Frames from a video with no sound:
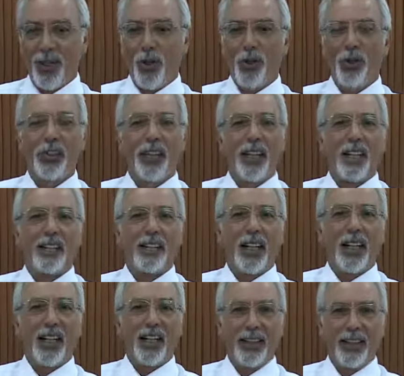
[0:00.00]
Onların
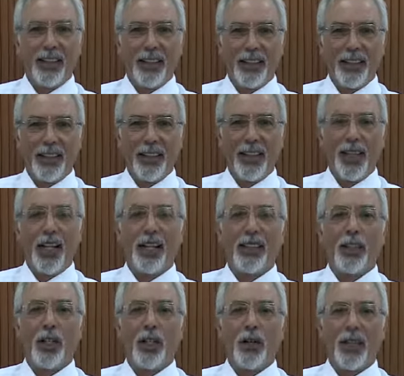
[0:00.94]
aileleri,
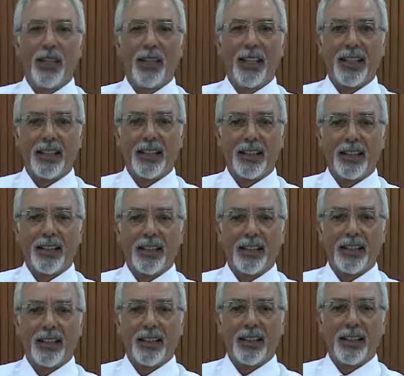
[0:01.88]
anne babaları
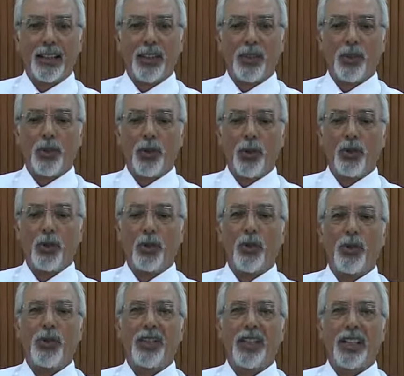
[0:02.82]
çok
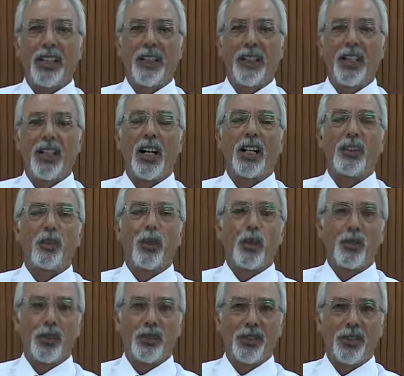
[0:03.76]
müsterih ve rahat
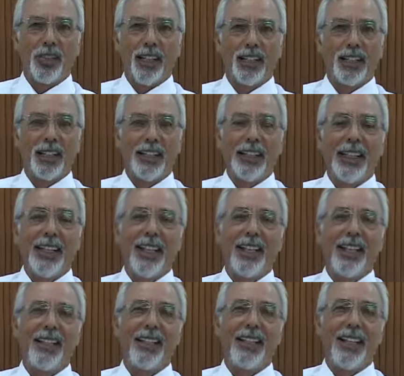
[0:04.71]
olsunlar
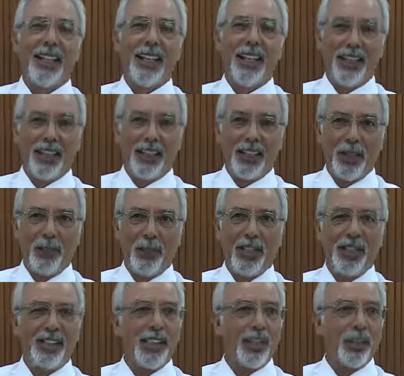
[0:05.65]
en iyi eğitim
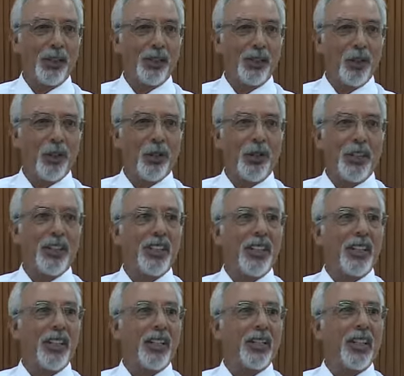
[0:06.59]
Yakın Doğu Koleji'nde
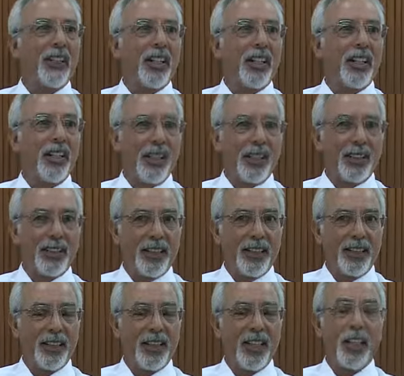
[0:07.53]
kendine verilecektir.
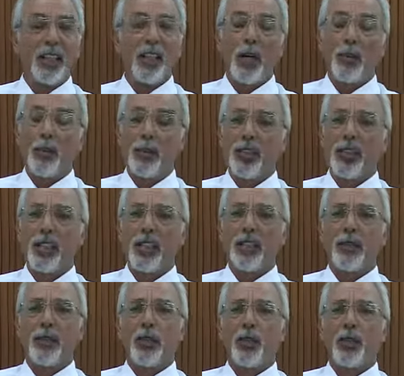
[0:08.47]
Kapımız her
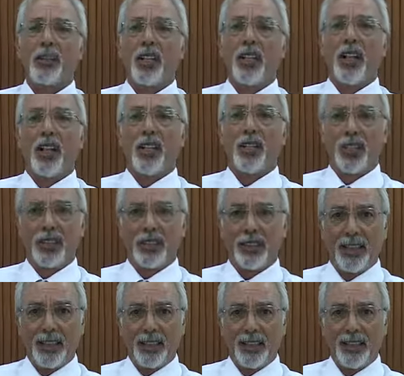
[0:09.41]
zaman onlara
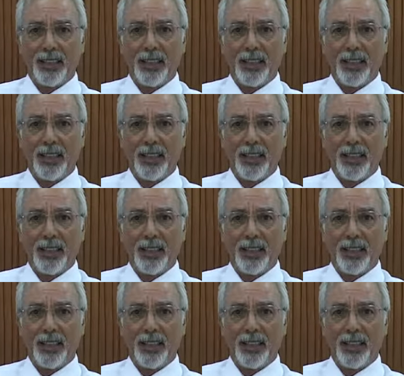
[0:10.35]
açıktır.